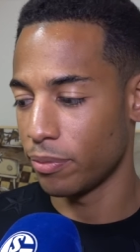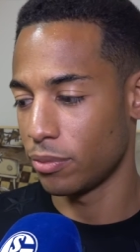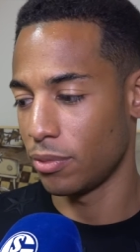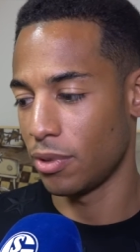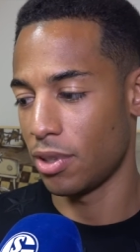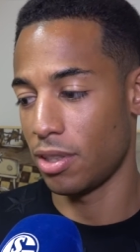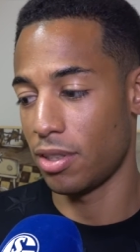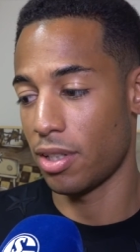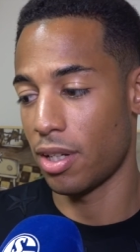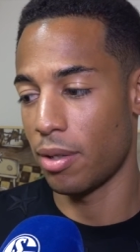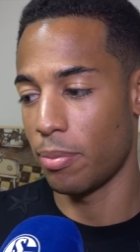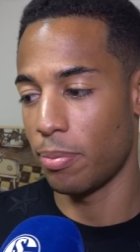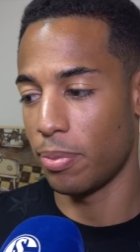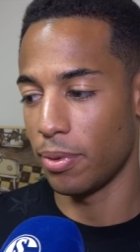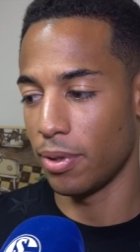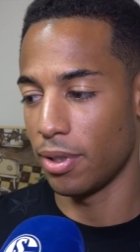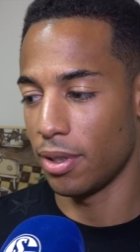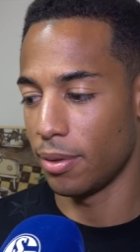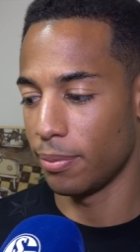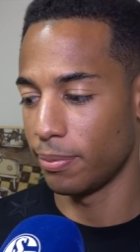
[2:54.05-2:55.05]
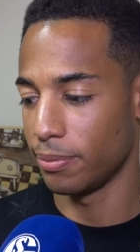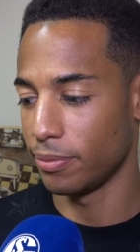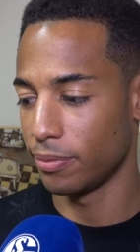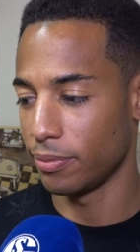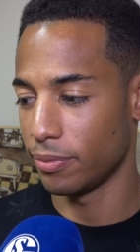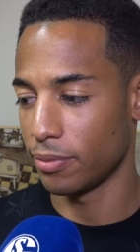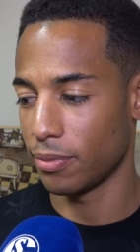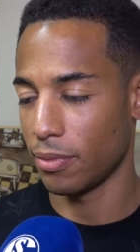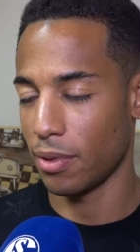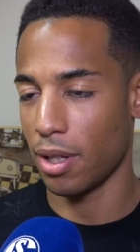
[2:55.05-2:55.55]
Und deshalb ähm,
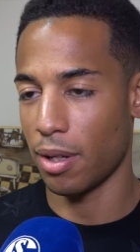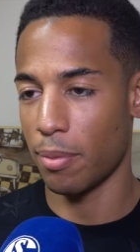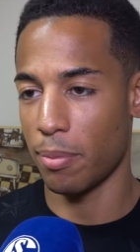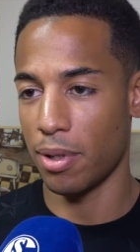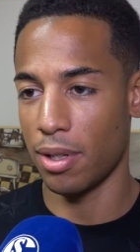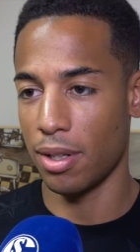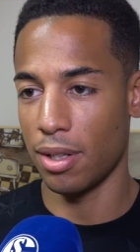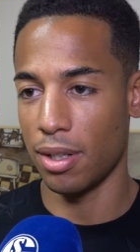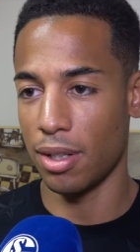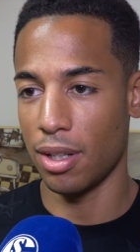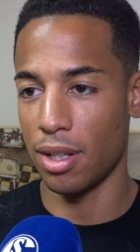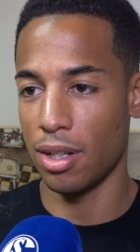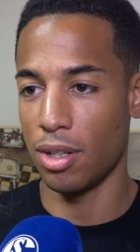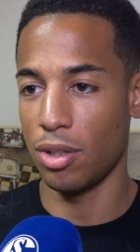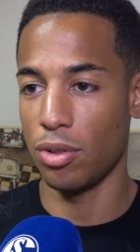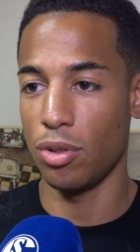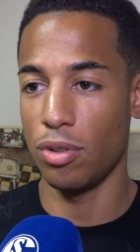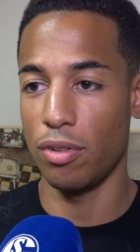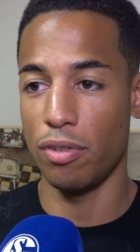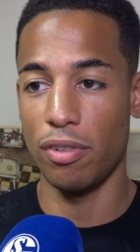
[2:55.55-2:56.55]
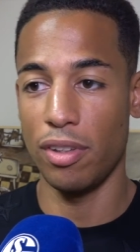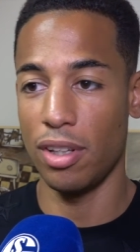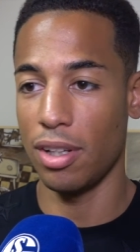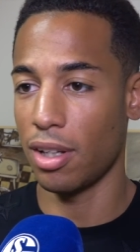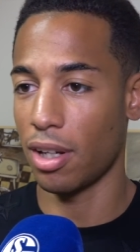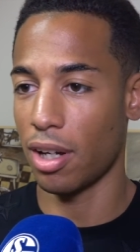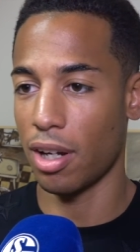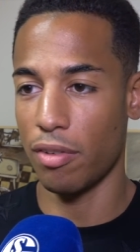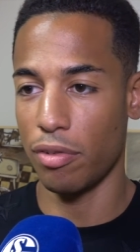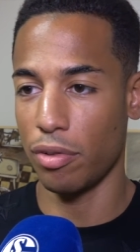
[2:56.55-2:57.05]
kann man da natürlich viel
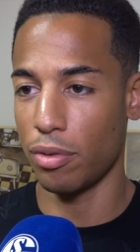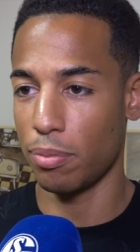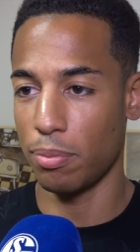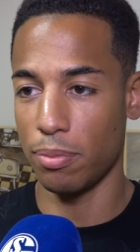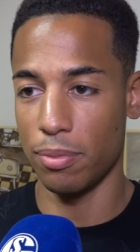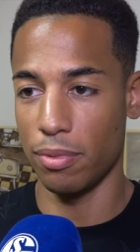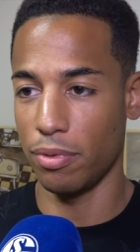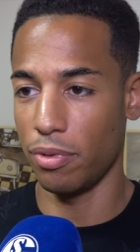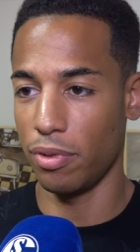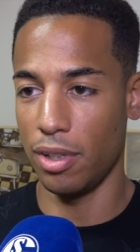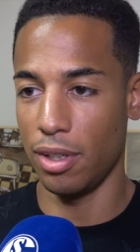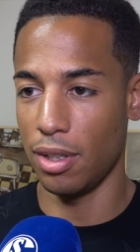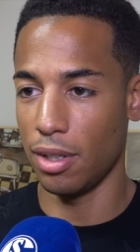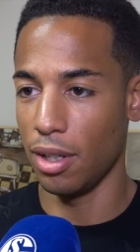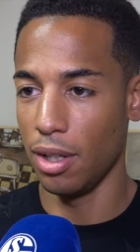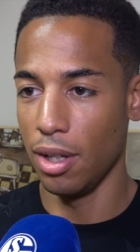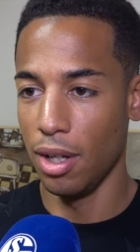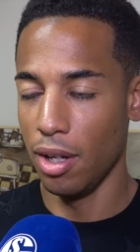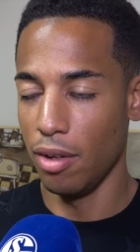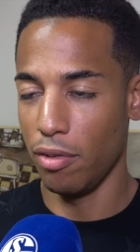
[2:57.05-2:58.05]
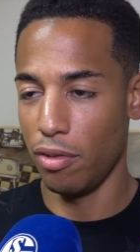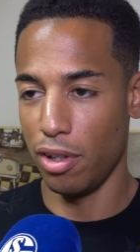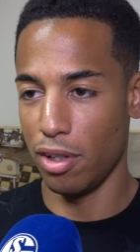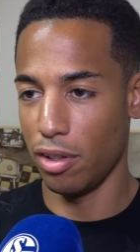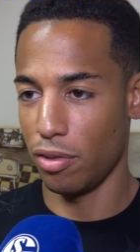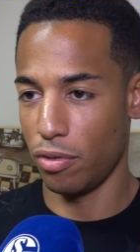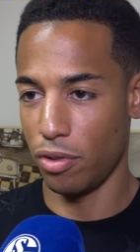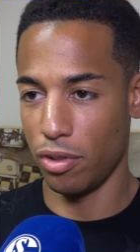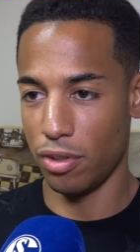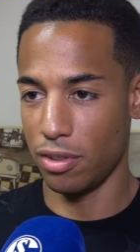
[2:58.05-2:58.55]
Kraft, viel,
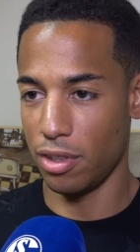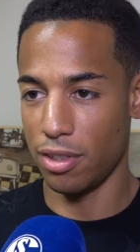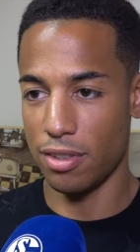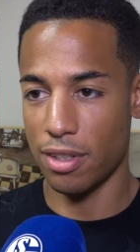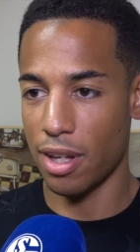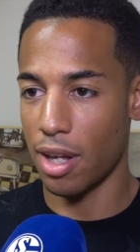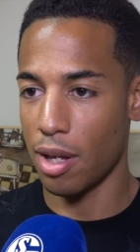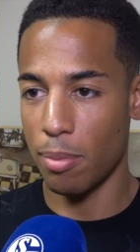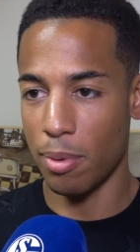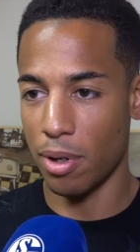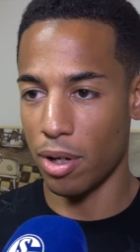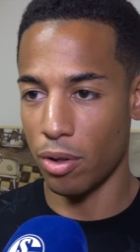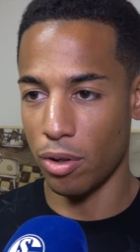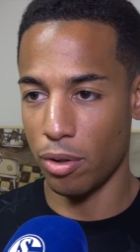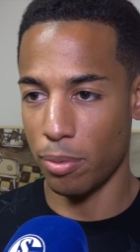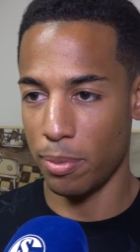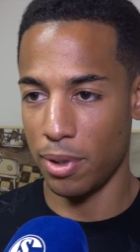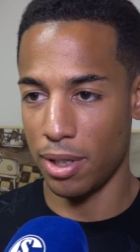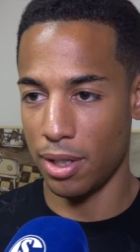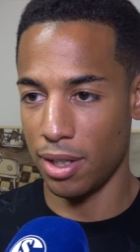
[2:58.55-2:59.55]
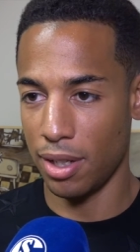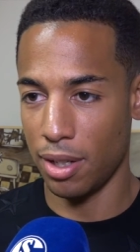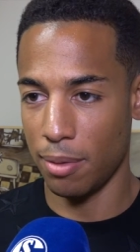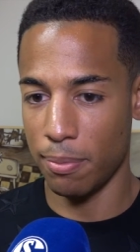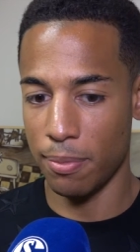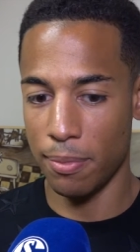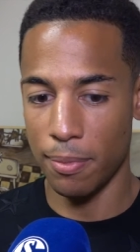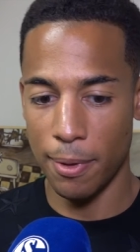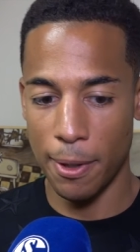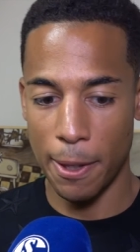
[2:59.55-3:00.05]
vieles für sich selber auch
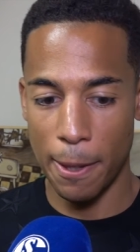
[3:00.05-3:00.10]
mitnehmen.